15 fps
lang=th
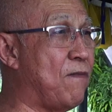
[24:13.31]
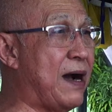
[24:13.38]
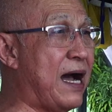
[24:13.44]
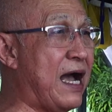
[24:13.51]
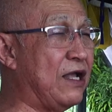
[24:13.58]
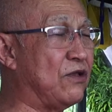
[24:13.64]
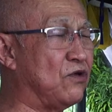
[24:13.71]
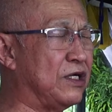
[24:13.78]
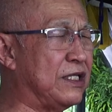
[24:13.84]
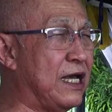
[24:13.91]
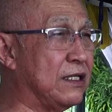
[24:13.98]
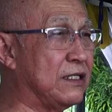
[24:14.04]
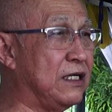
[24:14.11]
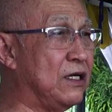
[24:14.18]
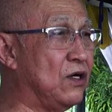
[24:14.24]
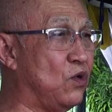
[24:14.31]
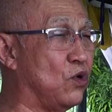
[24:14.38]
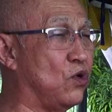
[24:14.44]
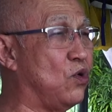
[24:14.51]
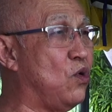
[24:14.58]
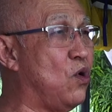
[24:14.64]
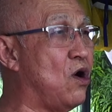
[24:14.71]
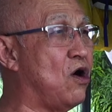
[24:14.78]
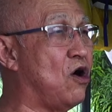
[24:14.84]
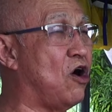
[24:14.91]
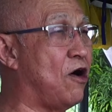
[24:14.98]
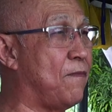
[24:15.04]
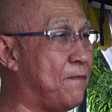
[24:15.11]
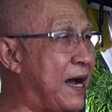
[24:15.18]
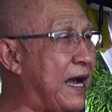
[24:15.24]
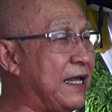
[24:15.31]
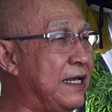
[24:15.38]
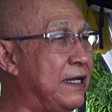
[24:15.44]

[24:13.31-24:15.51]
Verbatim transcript: บางจนกระทั่งถึงหลุดล่วงออกไป